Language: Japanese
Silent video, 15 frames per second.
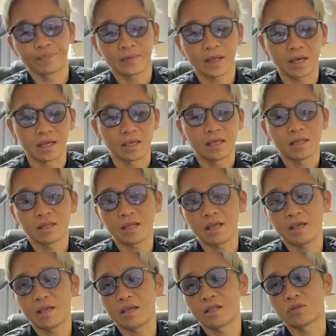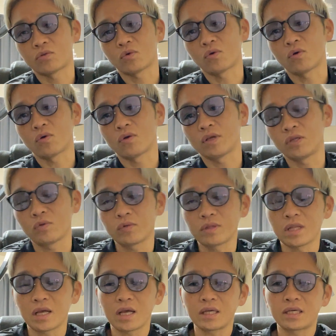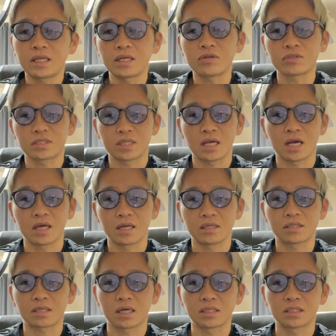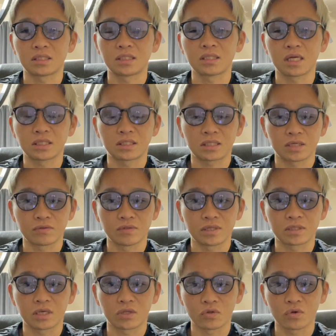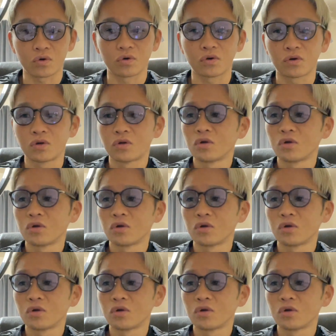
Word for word: はい。で、えっ、と、いろんな切り口で話す感じになっちゃうんですけど、